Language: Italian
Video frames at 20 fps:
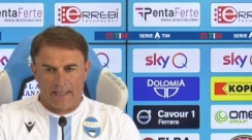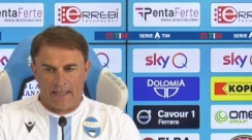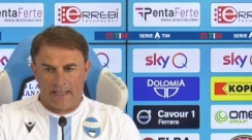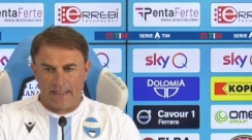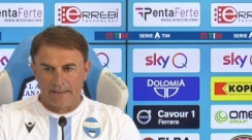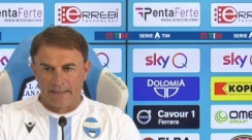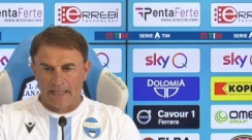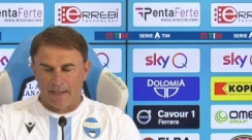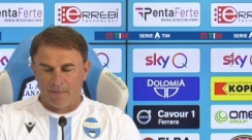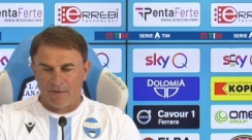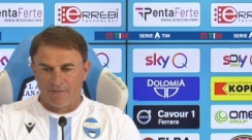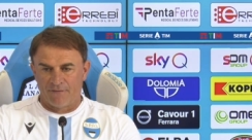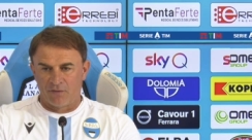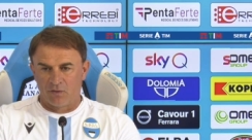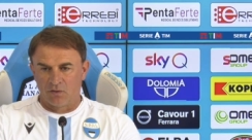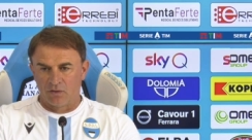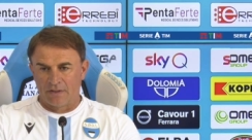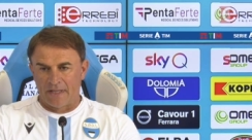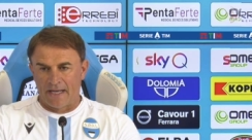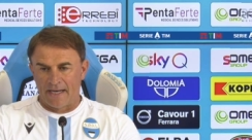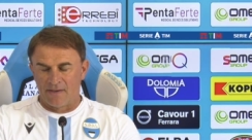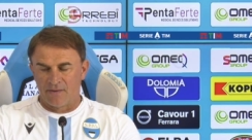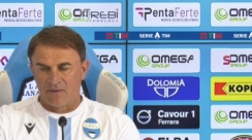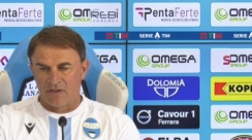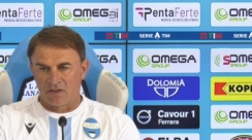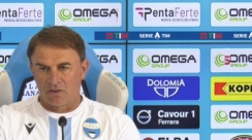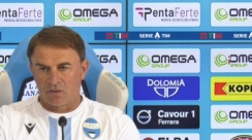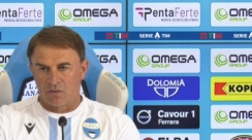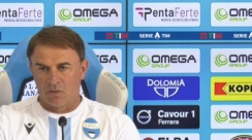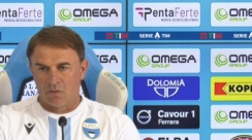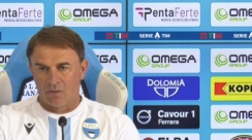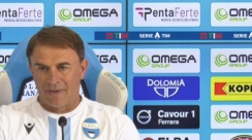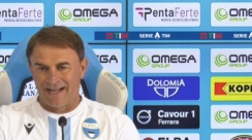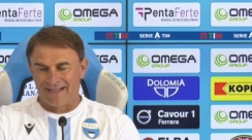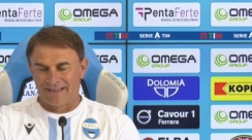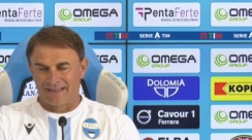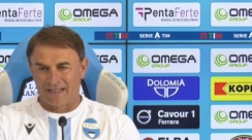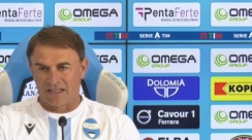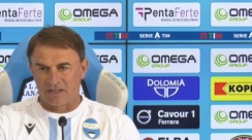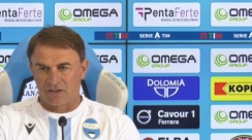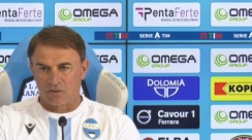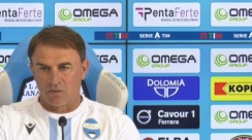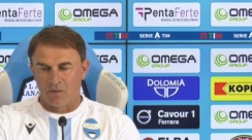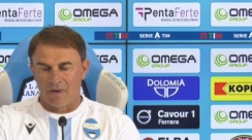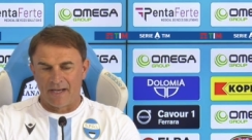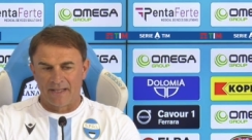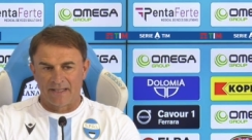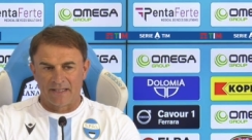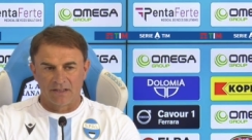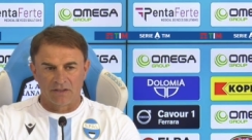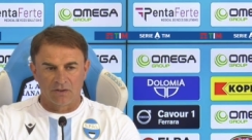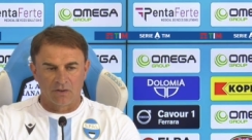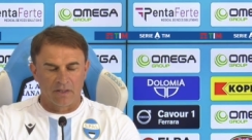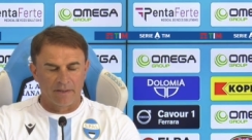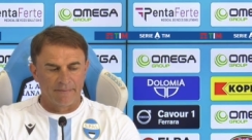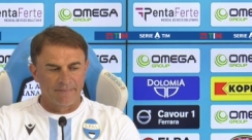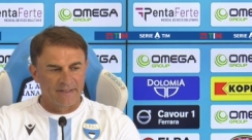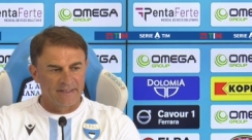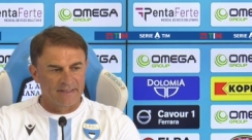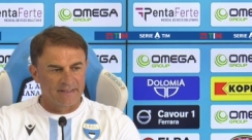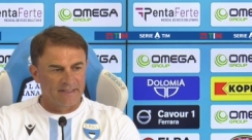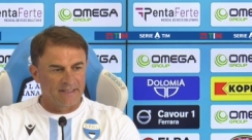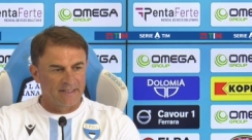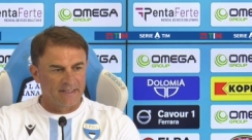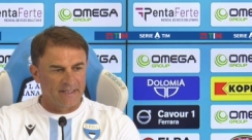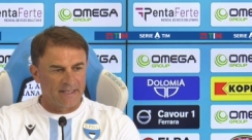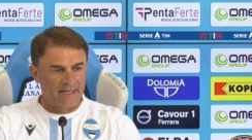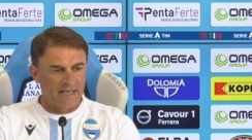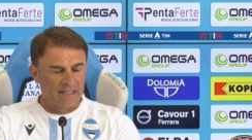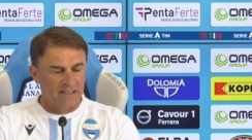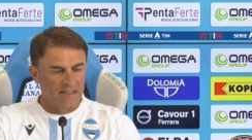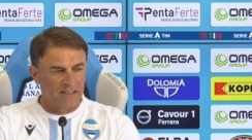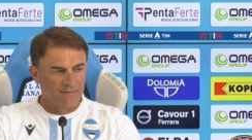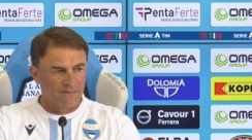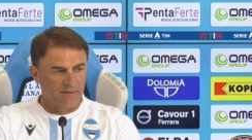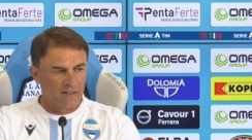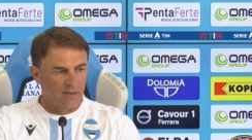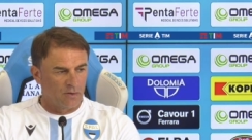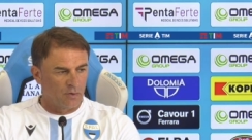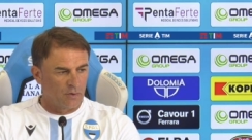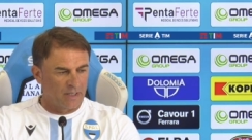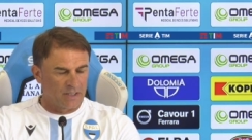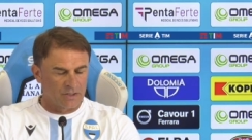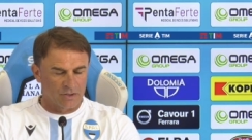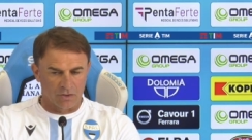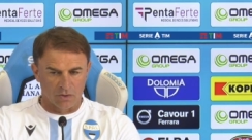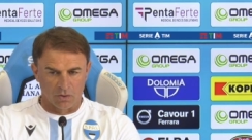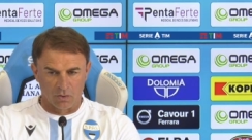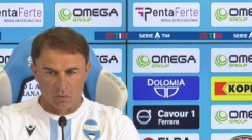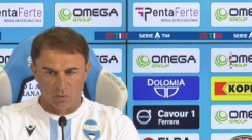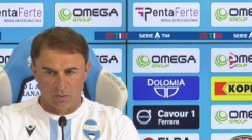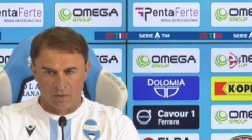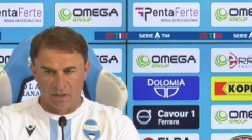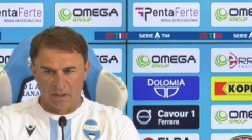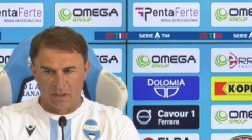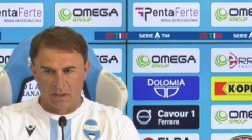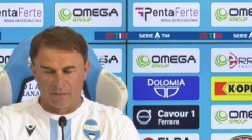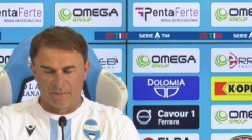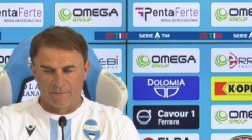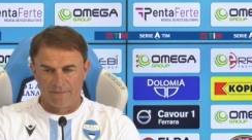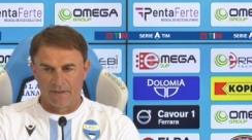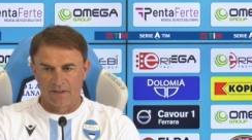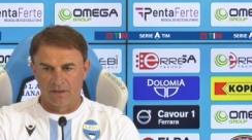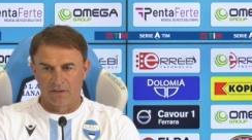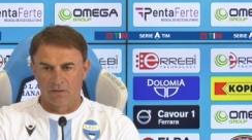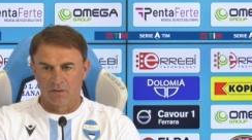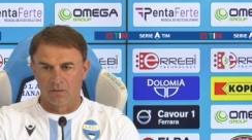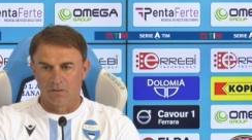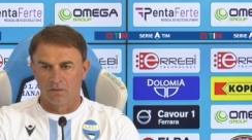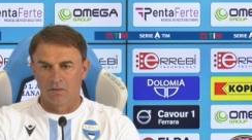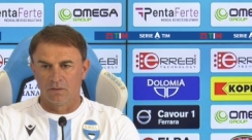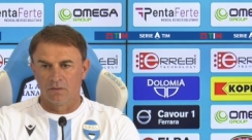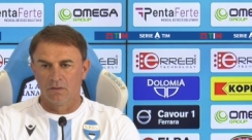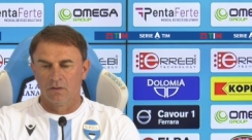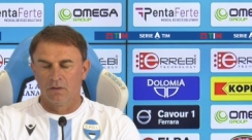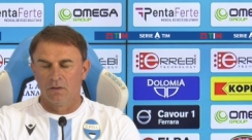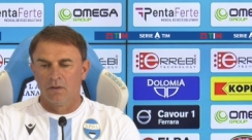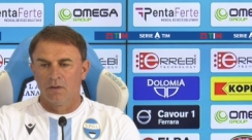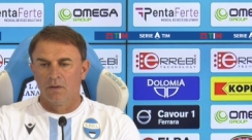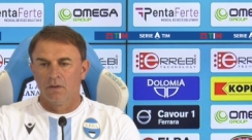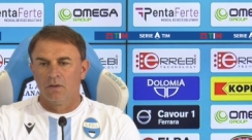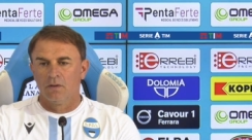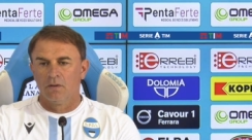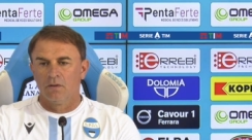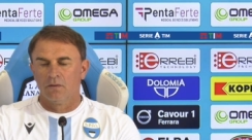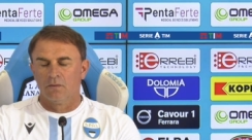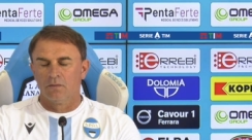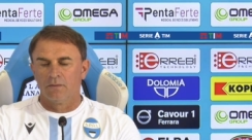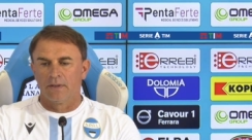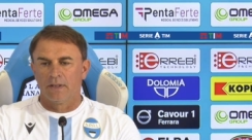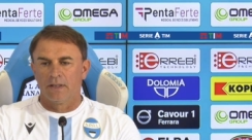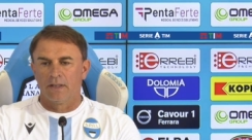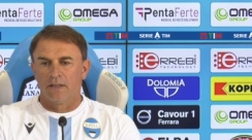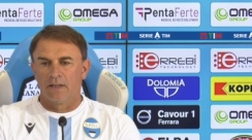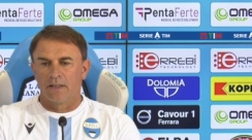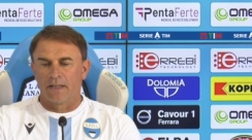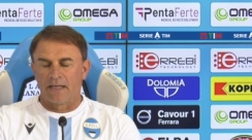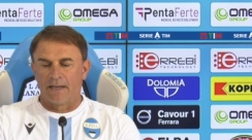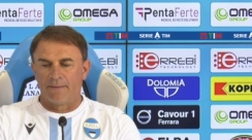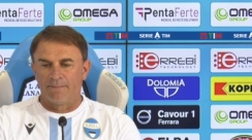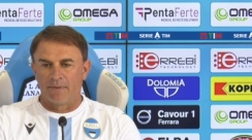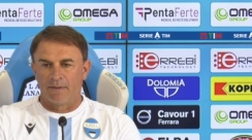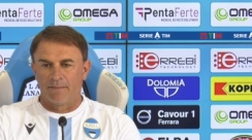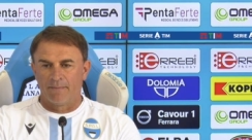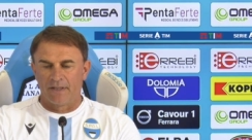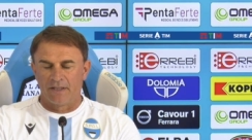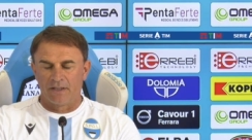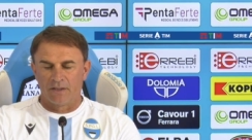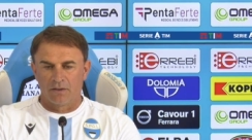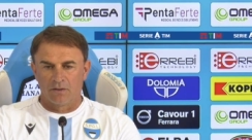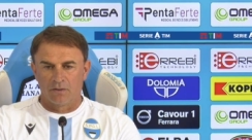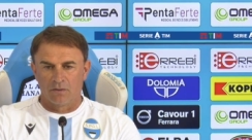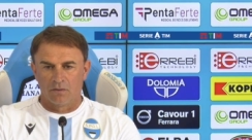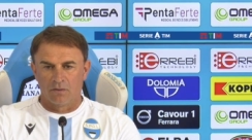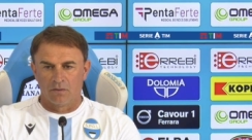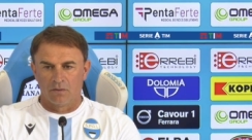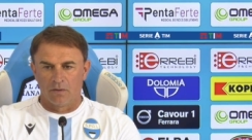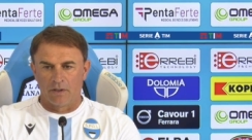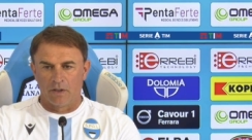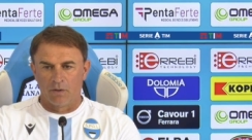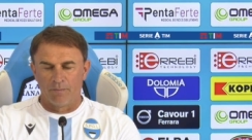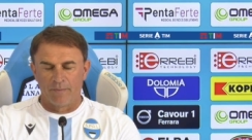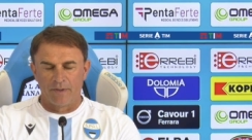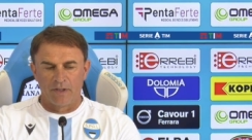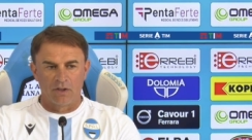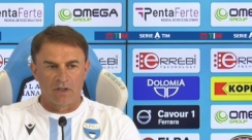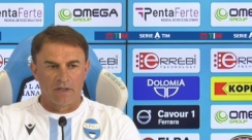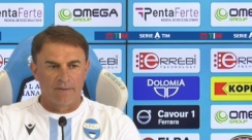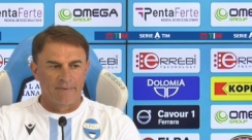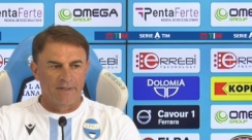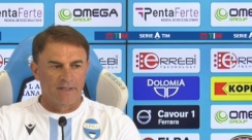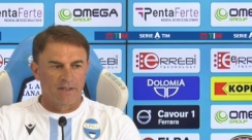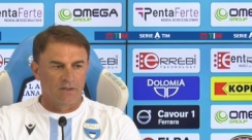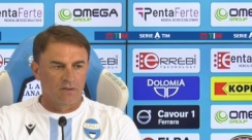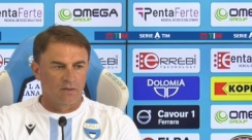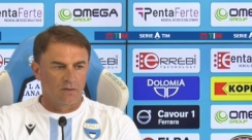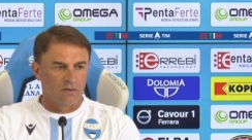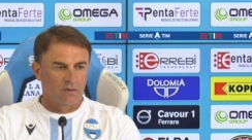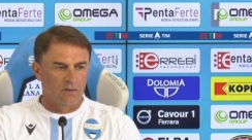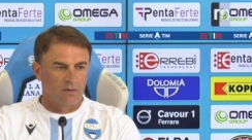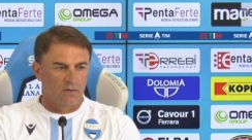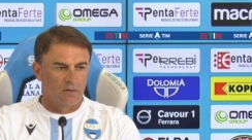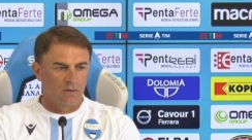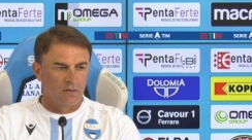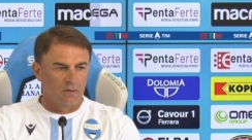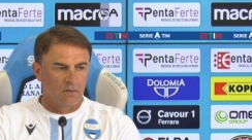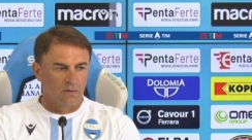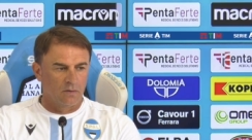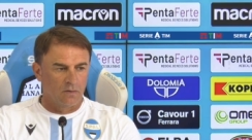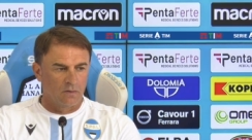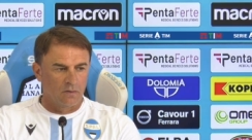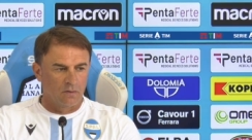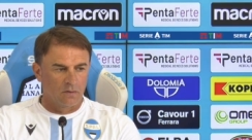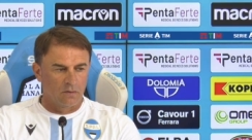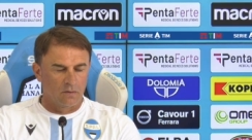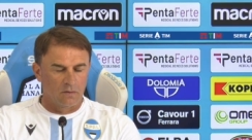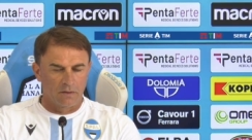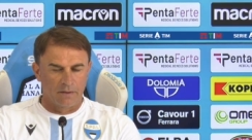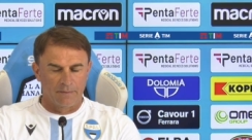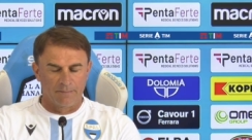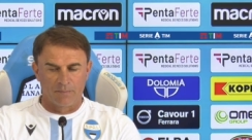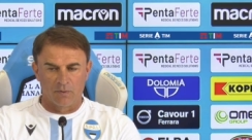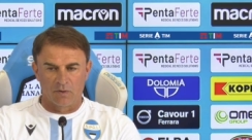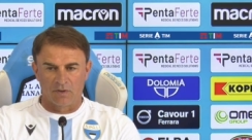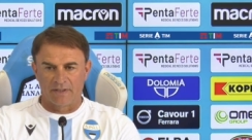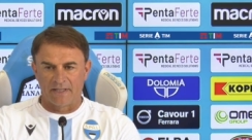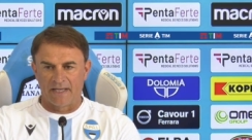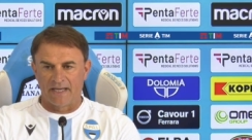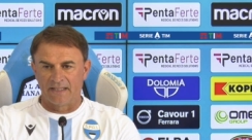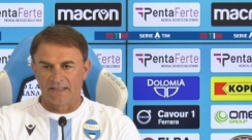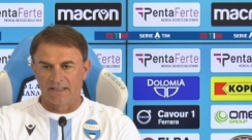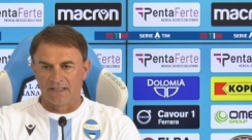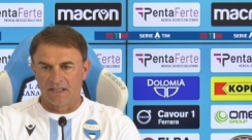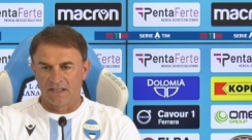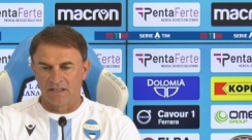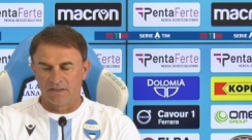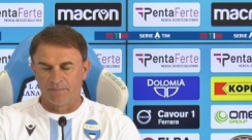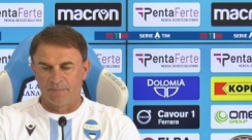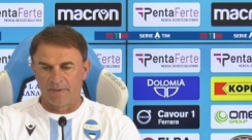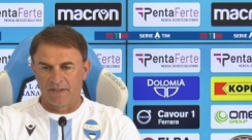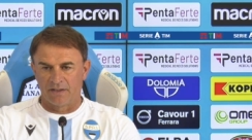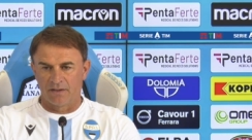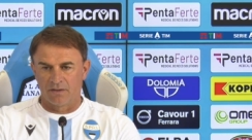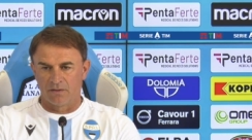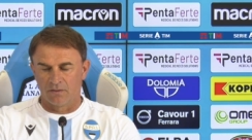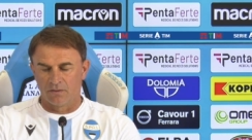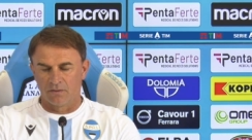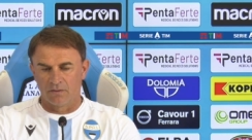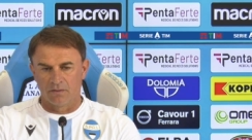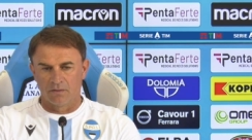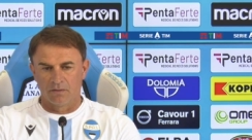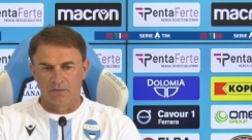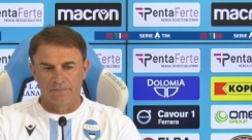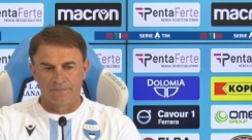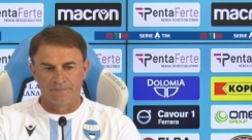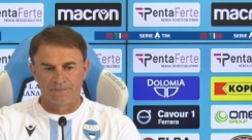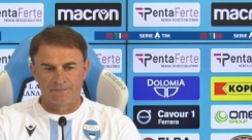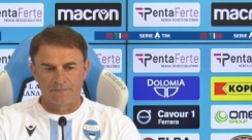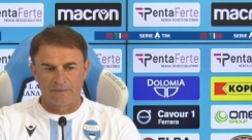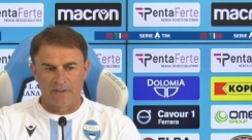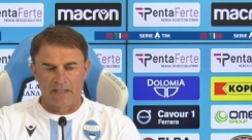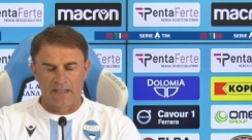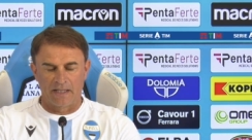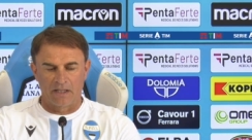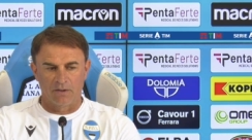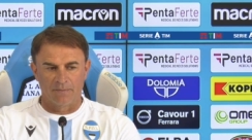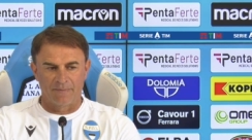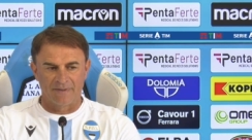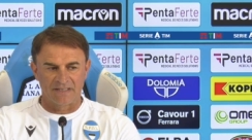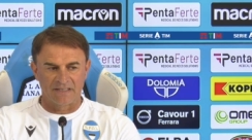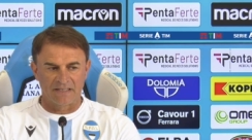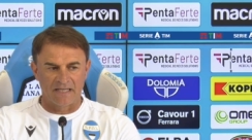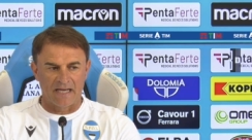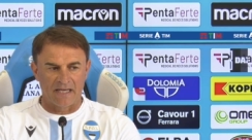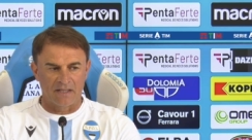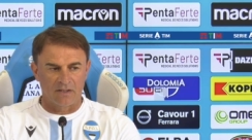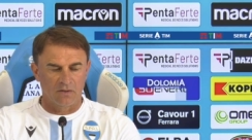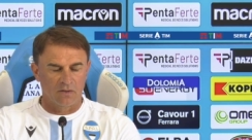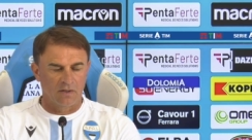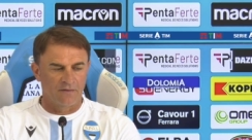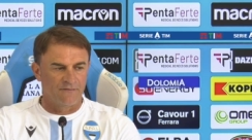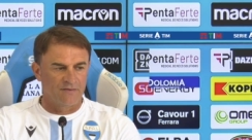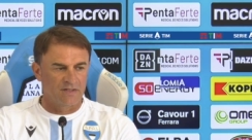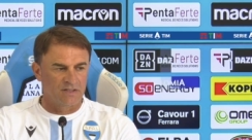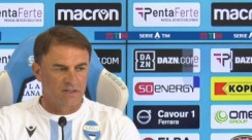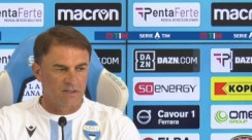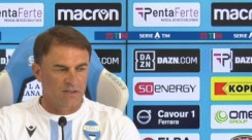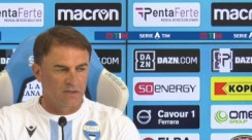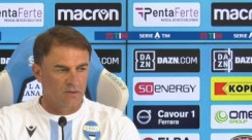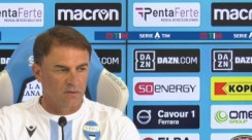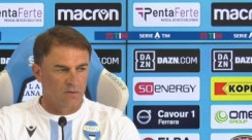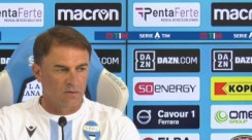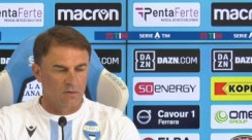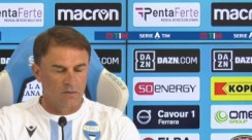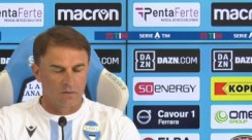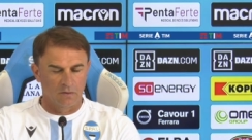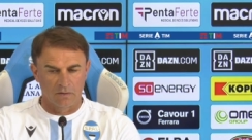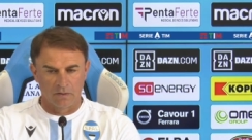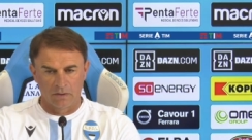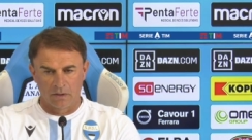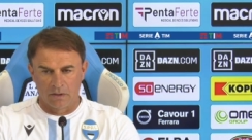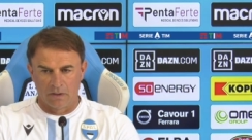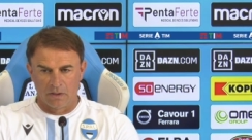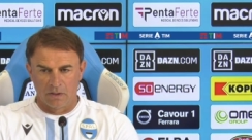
andiamo a affrontare un'altra un squadra sicuramente che ha dei valori assoluti, ha fatto un cambiamento e un miglioramento importante rispetto all'anno passato, ha investito